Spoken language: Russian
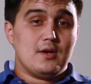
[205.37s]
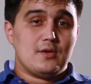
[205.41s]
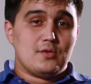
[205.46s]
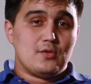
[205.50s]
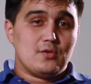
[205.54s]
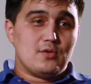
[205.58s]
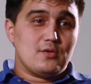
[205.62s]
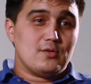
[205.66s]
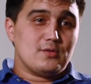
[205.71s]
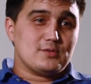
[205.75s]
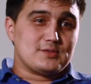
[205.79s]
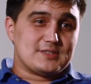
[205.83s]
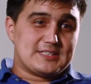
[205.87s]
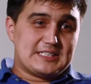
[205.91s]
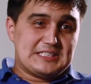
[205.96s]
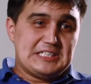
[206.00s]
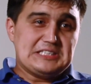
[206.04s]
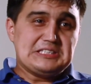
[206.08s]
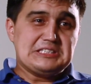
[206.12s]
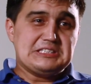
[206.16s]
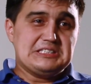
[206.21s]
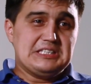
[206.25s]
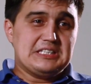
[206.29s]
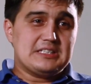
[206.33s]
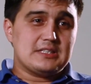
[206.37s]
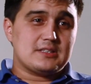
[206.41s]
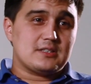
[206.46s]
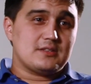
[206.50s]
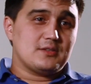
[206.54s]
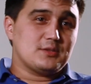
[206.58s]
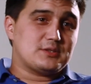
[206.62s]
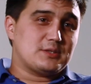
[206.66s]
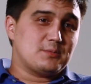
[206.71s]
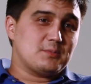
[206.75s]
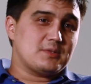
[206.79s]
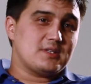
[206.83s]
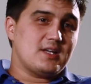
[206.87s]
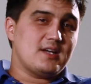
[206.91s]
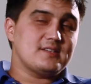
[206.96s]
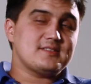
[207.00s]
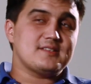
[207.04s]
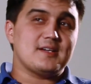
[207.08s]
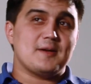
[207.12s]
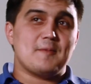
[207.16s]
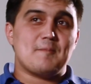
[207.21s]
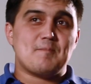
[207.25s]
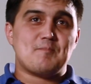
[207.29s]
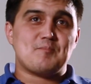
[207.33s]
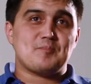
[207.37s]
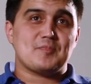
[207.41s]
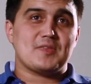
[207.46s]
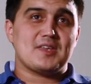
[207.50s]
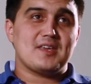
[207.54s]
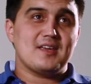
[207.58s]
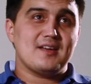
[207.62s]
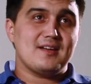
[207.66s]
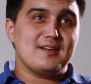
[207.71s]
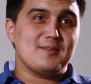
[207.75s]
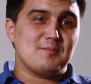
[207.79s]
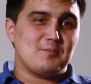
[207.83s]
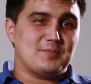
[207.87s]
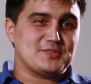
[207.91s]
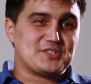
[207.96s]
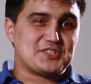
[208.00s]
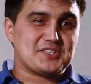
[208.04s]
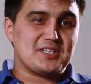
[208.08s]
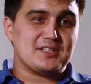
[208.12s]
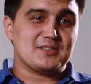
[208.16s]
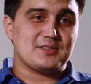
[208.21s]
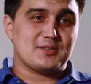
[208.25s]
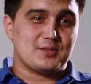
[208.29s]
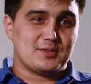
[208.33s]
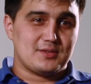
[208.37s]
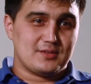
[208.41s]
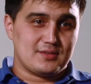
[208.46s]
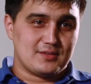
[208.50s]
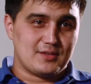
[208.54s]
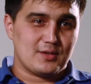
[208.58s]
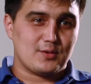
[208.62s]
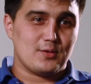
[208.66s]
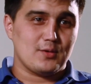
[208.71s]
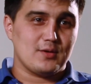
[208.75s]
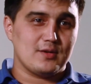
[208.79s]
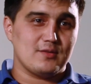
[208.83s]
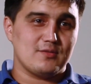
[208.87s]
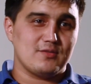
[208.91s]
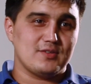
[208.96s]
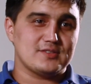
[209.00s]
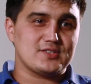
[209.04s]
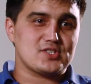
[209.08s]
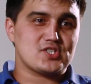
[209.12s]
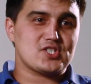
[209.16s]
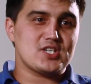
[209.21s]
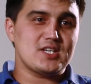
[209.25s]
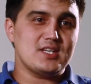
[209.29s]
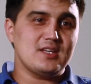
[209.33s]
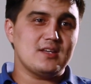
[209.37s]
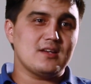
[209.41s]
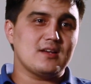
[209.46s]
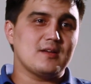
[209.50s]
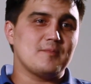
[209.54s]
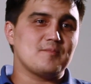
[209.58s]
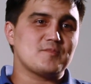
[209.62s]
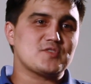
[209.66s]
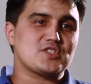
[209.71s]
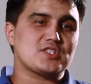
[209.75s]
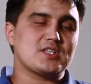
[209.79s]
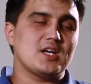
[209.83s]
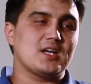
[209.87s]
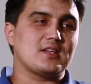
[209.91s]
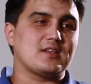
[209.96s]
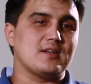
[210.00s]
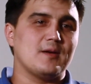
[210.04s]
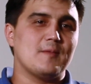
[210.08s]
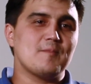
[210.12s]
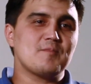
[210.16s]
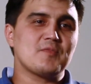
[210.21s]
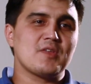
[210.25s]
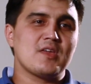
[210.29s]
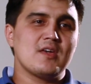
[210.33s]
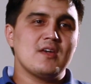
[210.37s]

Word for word: Но за 10 дней где-то до семинара я прочитал такое выражение, цитата,